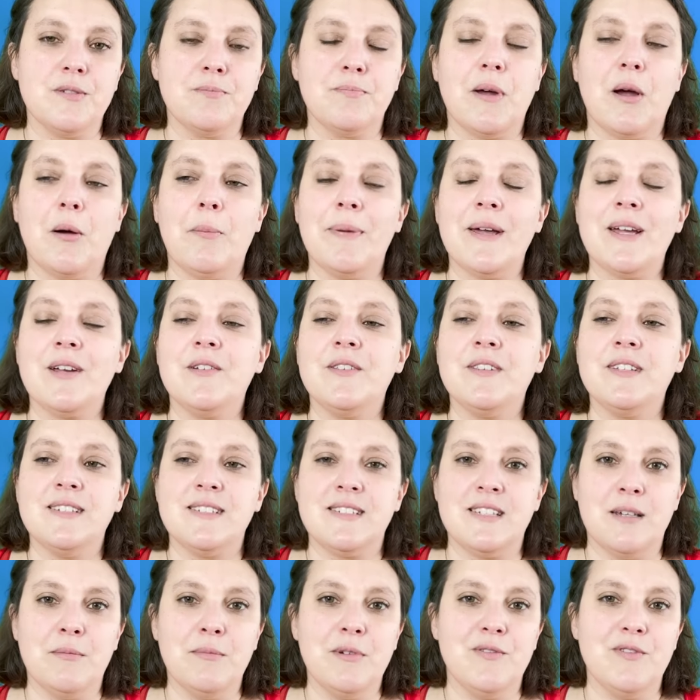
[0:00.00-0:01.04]
pas en période
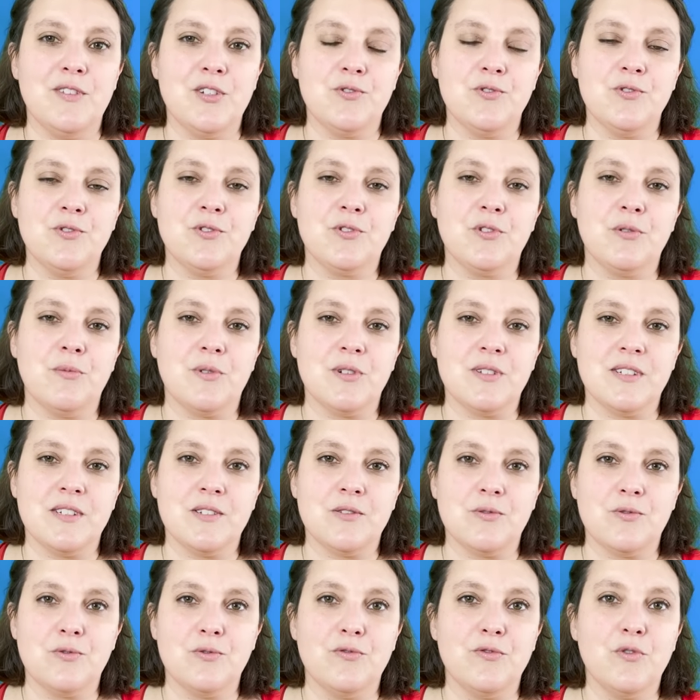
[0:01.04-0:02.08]
d'essai, mais il venait juste de commencer
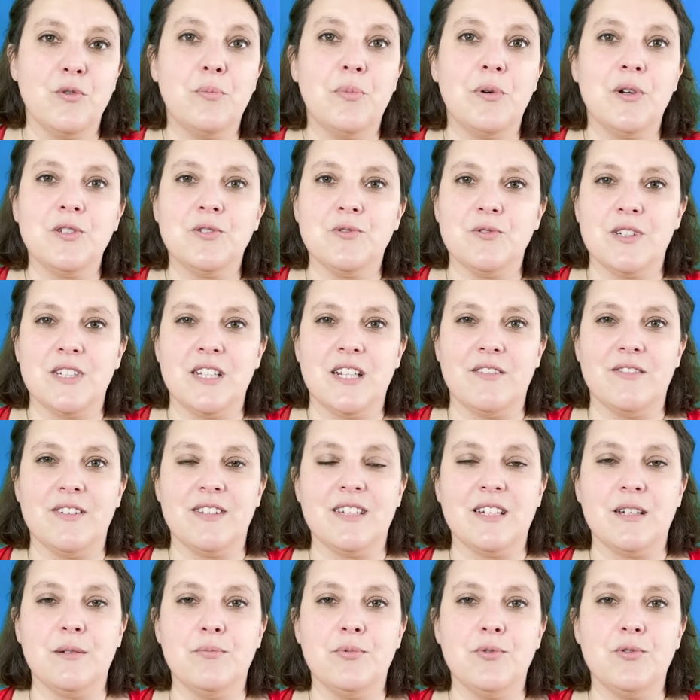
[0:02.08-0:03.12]
son nouveau poste, donc il avait
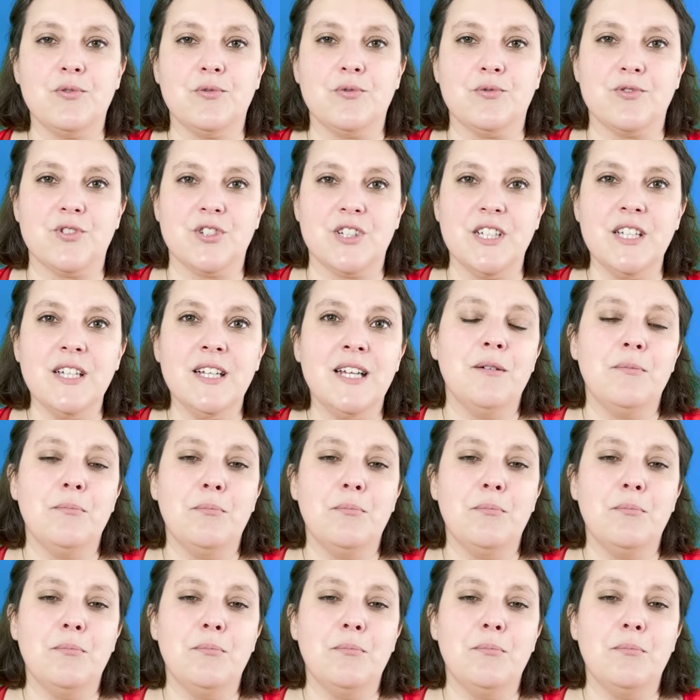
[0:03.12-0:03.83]
très peu de congés,